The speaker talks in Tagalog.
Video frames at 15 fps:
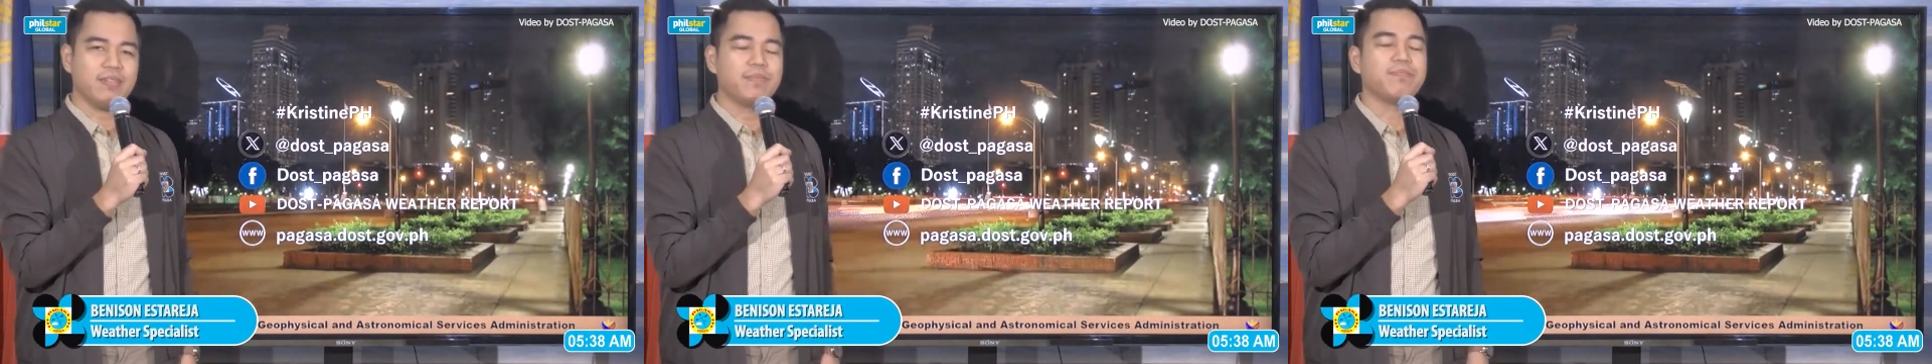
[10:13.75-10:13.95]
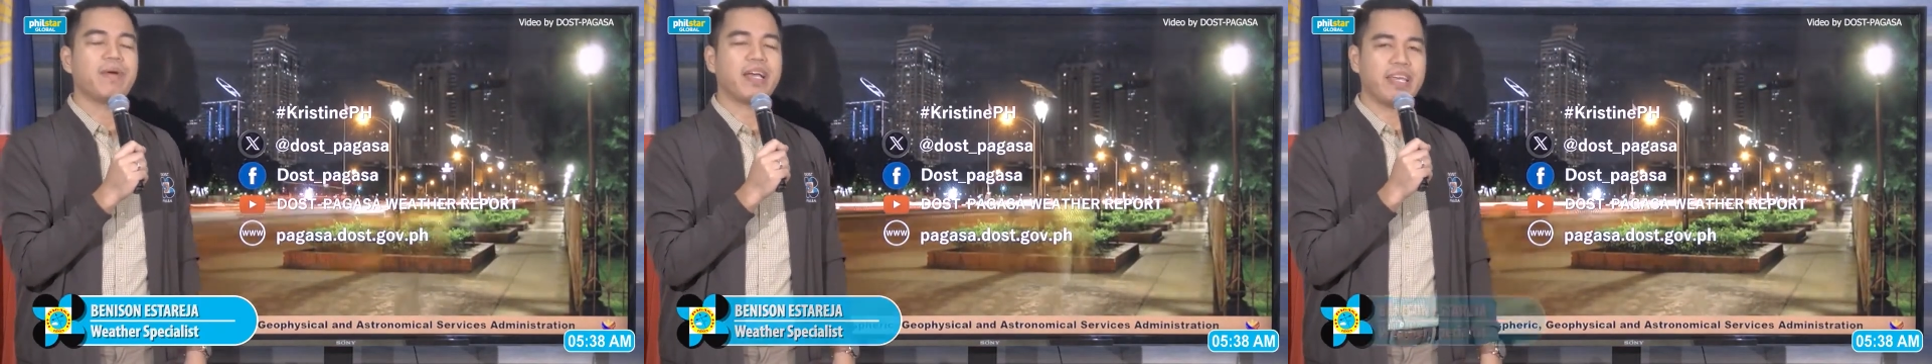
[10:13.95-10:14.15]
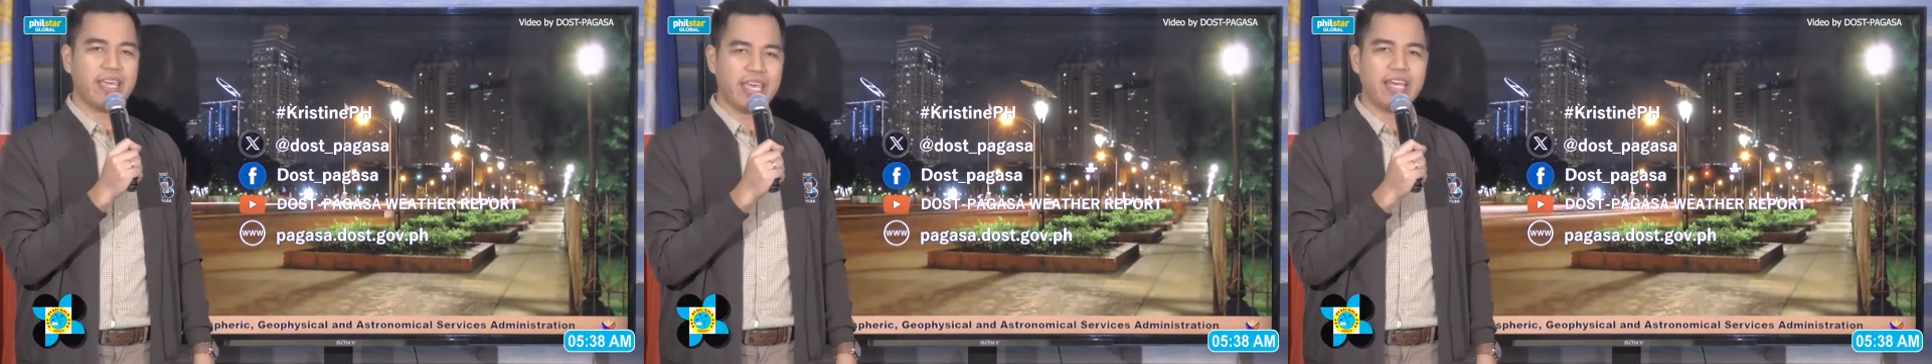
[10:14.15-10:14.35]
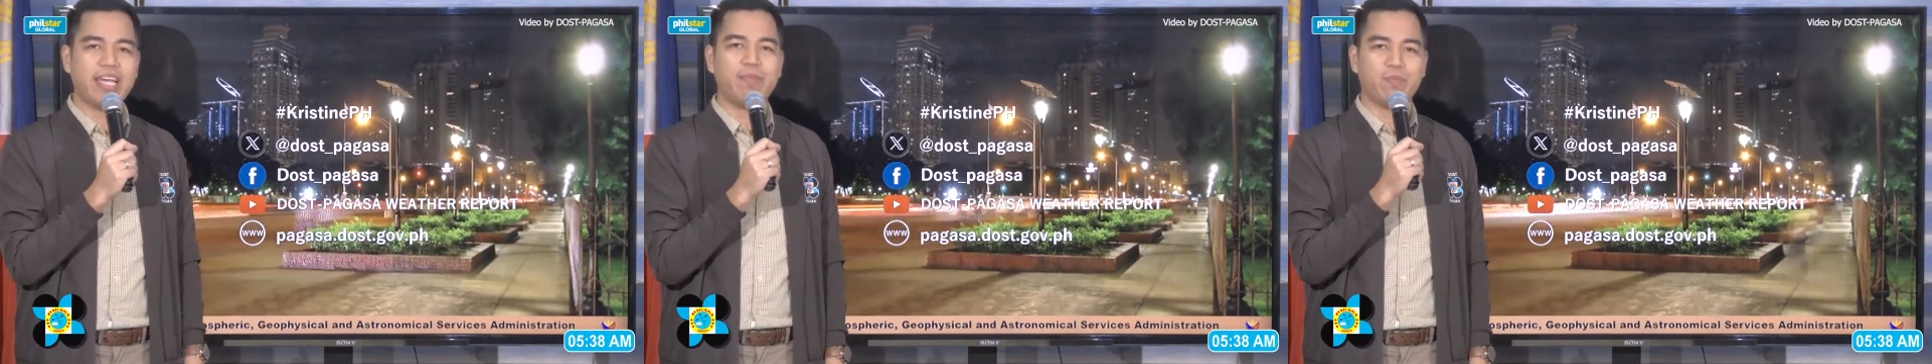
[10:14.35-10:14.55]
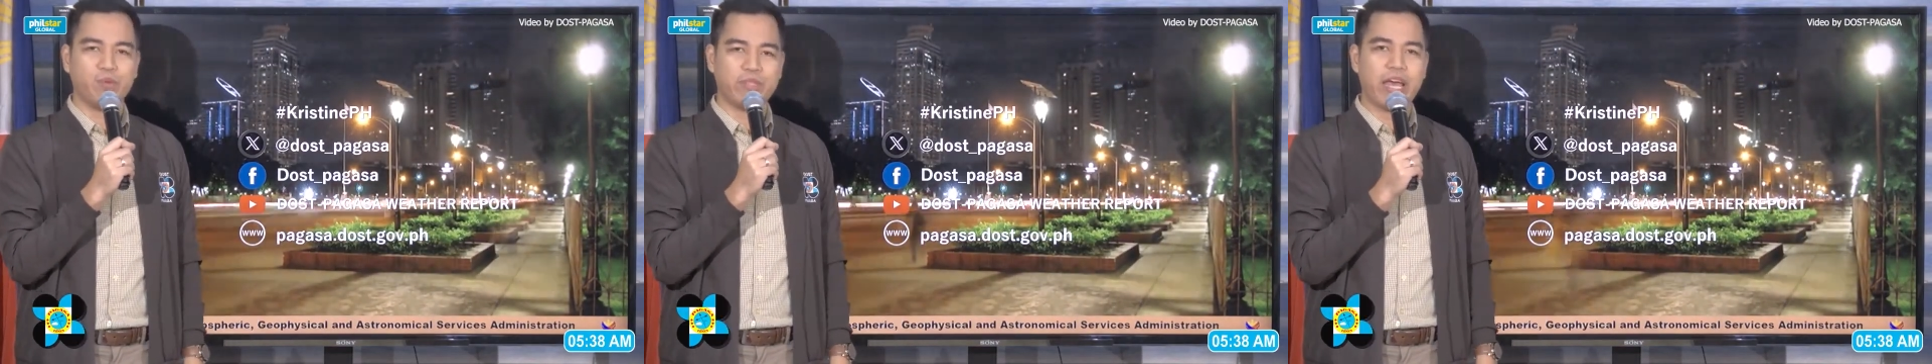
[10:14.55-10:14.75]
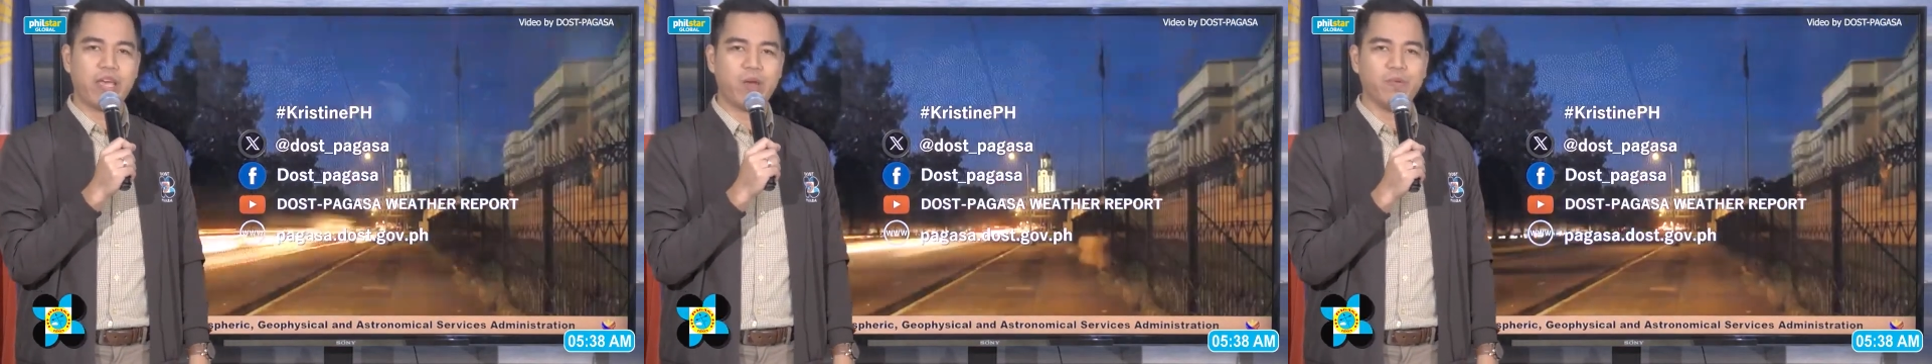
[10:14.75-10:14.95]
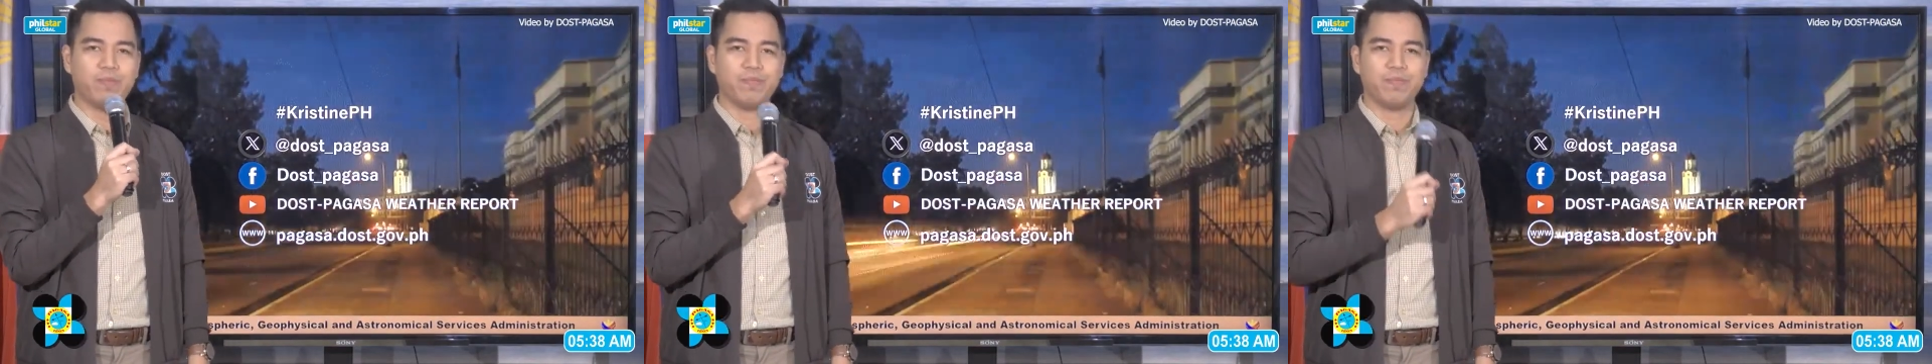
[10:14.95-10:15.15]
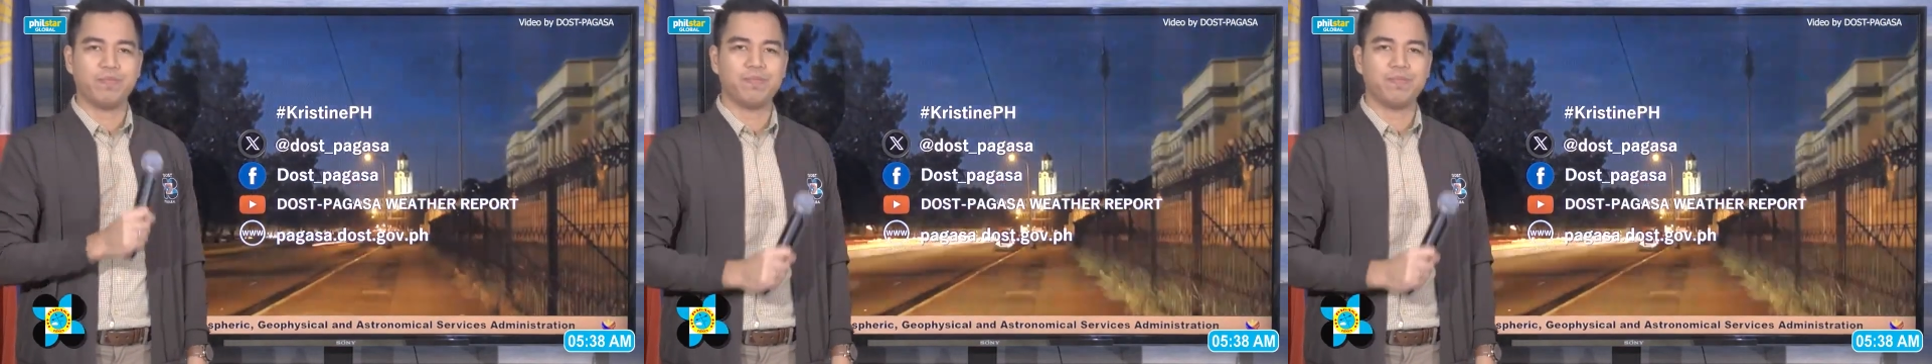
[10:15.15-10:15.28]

Mag-ingat po tayo.